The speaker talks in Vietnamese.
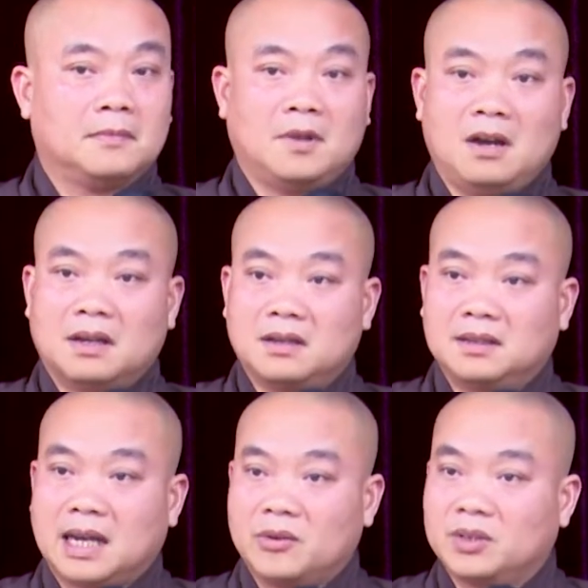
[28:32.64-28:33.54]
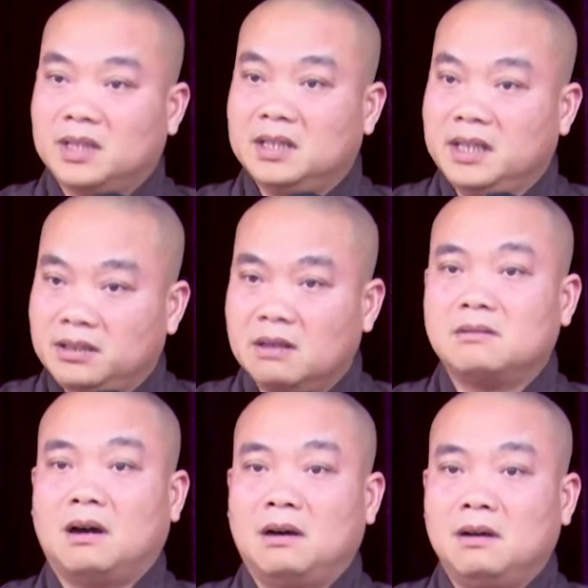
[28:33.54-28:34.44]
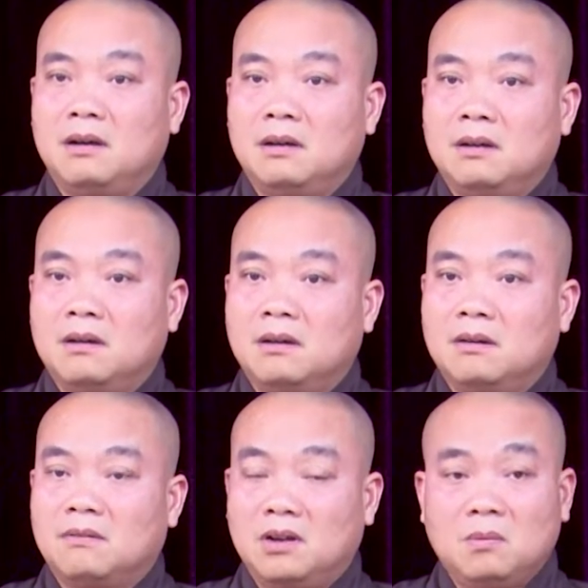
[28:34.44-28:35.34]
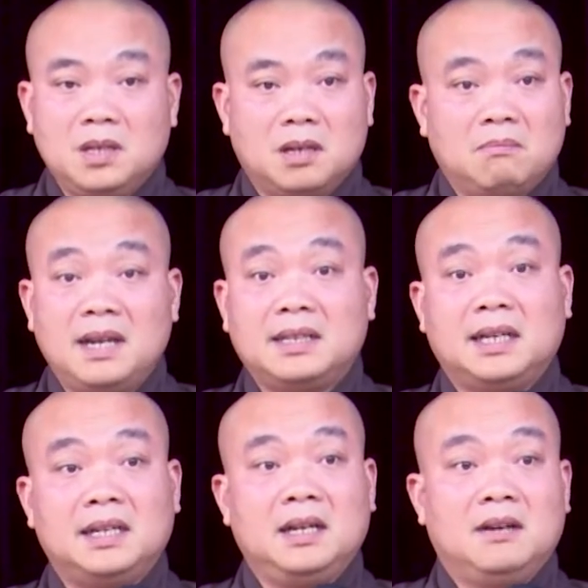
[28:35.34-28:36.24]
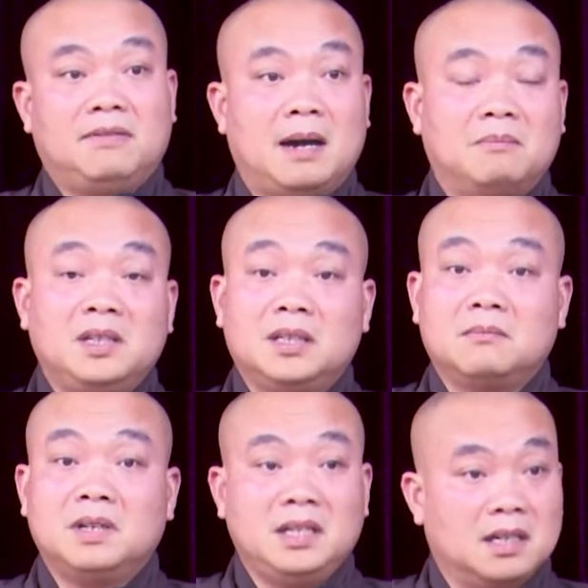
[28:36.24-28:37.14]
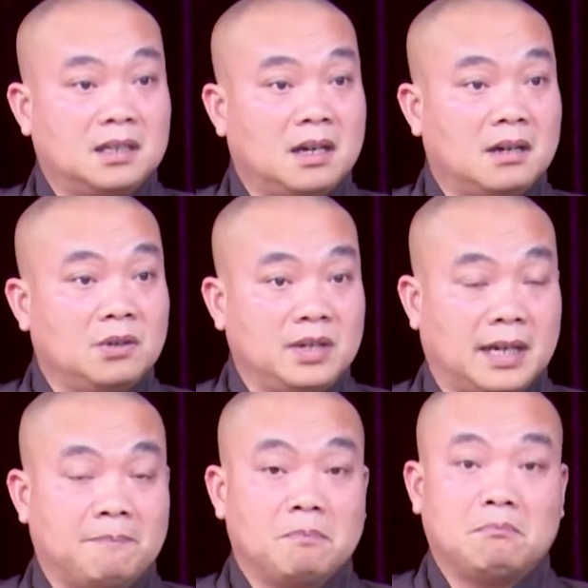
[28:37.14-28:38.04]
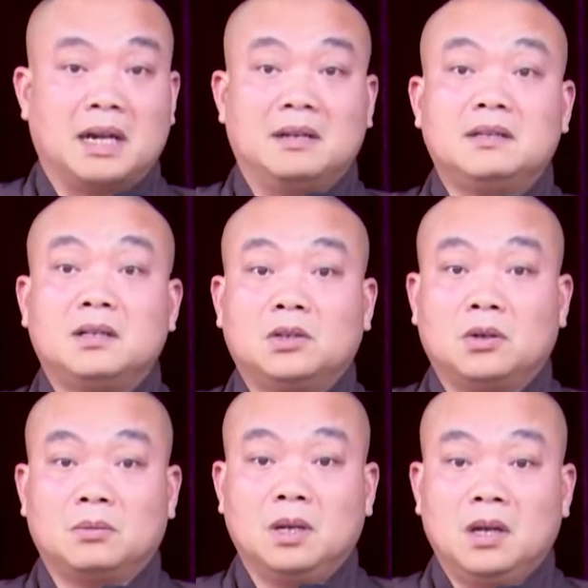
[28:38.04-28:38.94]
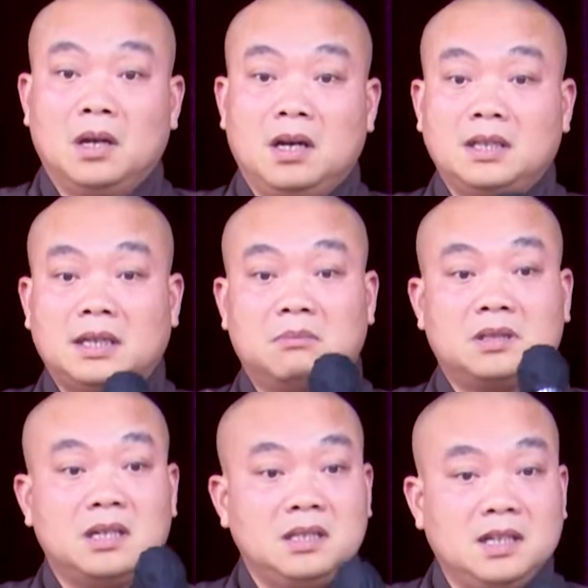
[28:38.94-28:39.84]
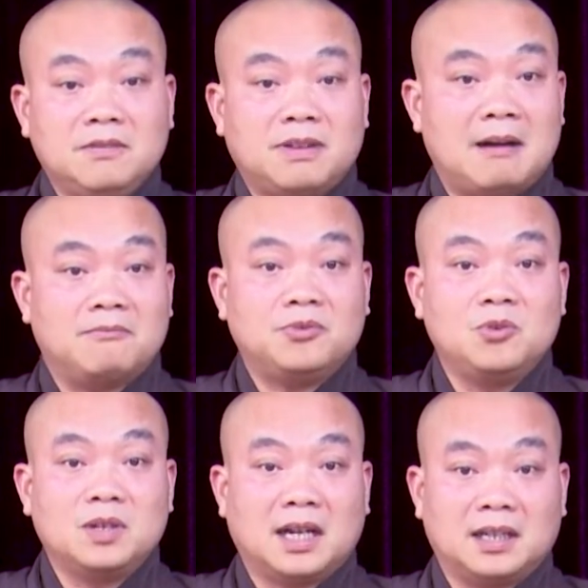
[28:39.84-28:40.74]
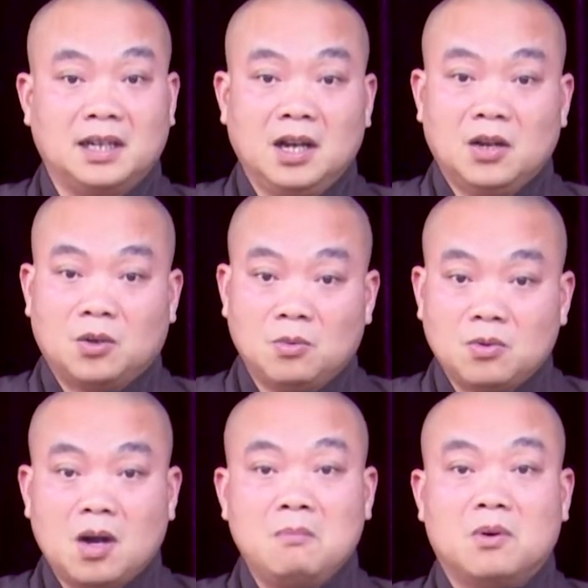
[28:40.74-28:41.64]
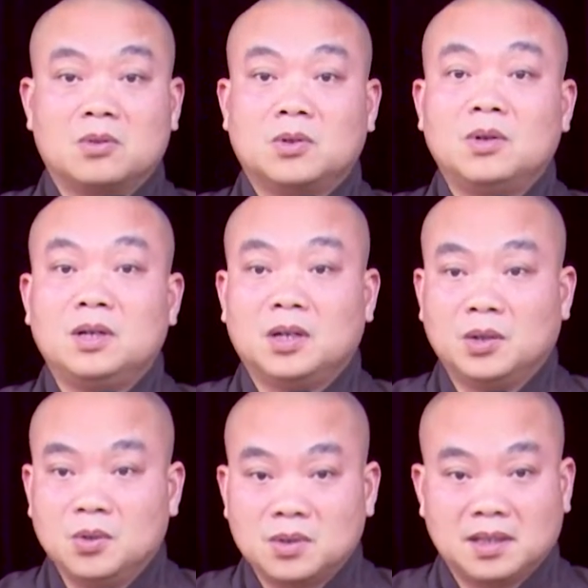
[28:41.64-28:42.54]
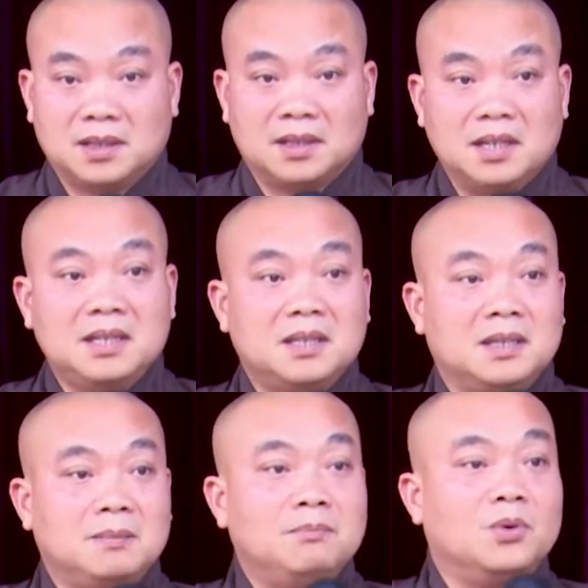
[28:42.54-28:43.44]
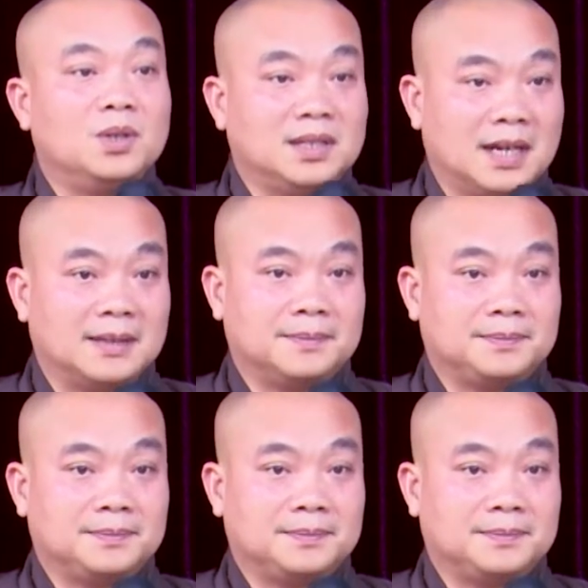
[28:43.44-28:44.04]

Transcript: đó là kinh tạng như thế ghi rất rõ và lúc bây giờ may thay Phạm Thiên mới hiện thân nói rằng Bạch Đức Thế Tôn Ở trong thế giới phạm phu này Cũng có một số hữu tình ít nhiễm bụi trần